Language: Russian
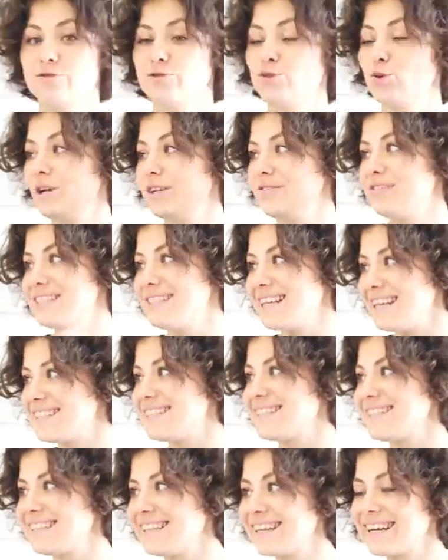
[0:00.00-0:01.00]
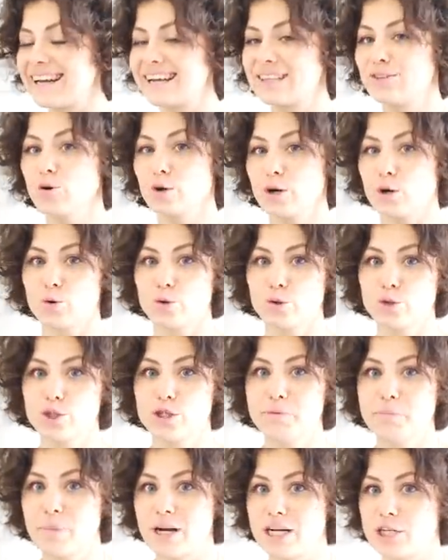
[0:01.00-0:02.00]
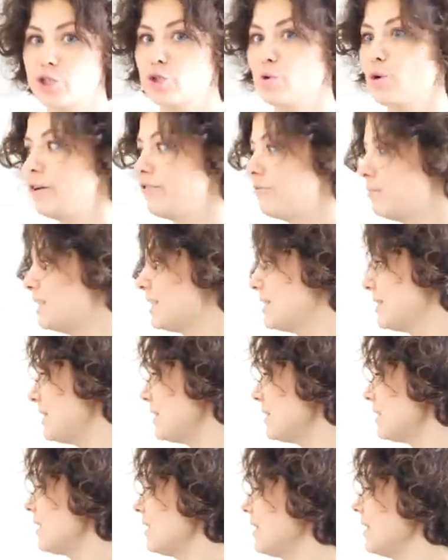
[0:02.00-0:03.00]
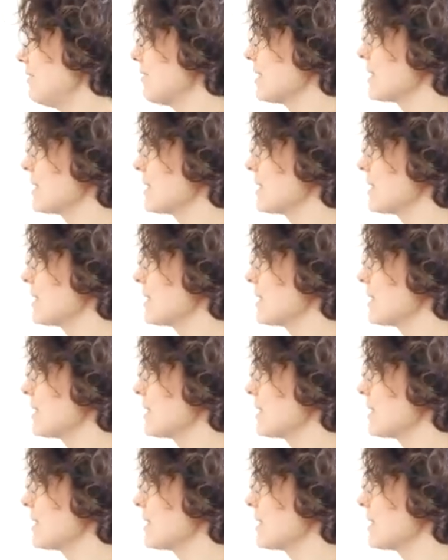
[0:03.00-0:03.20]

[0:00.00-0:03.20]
вдоль всей стены коридора. Он очень большой, вместительный.